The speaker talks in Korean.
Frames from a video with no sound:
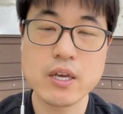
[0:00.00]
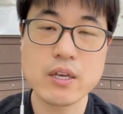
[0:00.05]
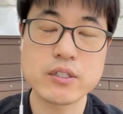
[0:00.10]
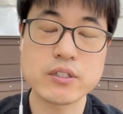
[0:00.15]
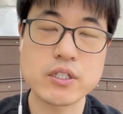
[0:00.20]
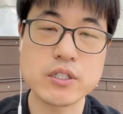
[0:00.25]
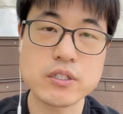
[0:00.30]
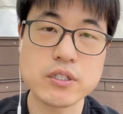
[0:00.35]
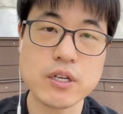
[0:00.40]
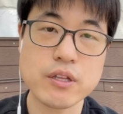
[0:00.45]

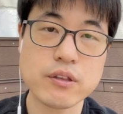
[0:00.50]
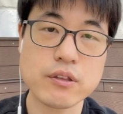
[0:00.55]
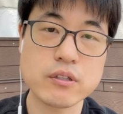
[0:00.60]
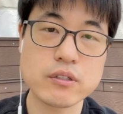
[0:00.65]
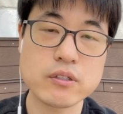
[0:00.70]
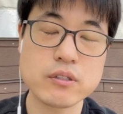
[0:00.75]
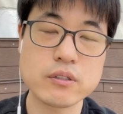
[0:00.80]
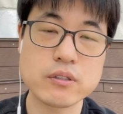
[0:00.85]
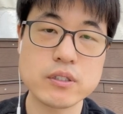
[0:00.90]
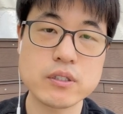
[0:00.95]

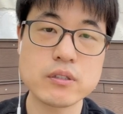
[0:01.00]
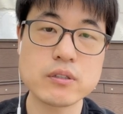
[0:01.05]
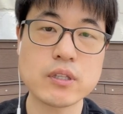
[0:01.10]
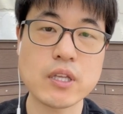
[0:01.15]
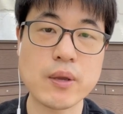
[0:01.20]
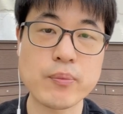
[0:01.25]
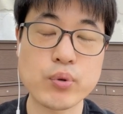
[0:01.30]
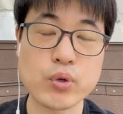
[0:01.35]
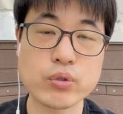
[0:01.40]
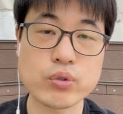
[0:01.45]
GCS는
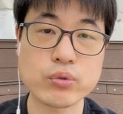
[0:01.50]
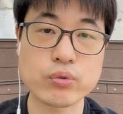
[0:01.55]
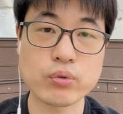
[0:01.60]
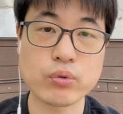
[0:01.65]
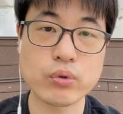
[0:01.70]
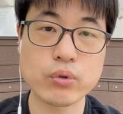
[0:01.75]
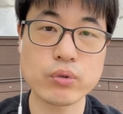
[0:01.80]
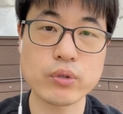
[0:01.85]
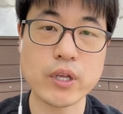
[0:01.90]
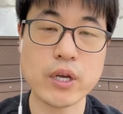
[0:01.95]

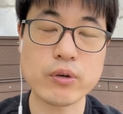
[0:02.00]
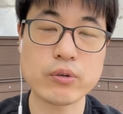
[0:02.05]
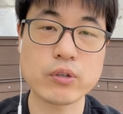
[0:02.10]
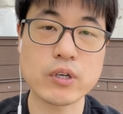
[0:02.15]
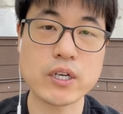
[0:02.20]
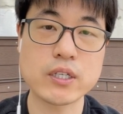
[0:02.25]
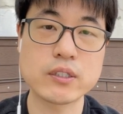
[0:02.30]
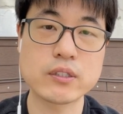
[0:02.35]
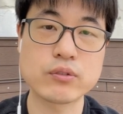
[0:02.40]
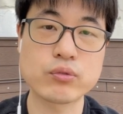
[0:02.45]
대표적으로
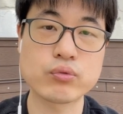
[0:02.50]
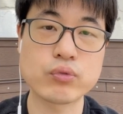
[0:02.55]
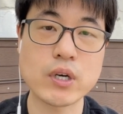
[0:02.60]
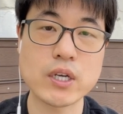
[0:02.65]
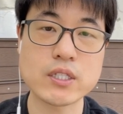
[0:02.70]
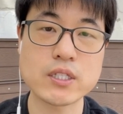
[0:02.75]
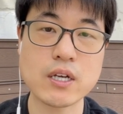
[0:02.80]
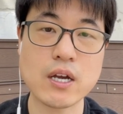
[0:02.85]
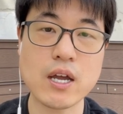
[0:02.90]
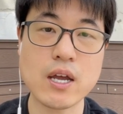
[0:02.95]
사용을 하는 두
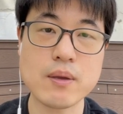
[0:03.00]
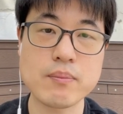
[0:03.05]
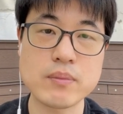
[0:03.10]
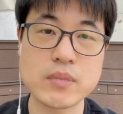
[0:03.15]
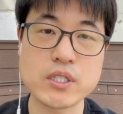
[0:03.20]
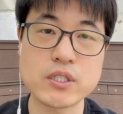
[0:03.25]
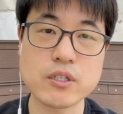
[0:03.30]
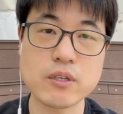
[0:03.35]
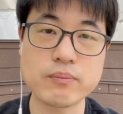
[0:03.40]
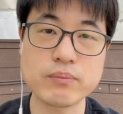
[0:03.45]
가지가
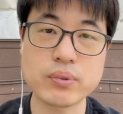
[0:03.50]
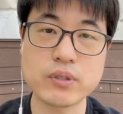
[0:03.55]
미션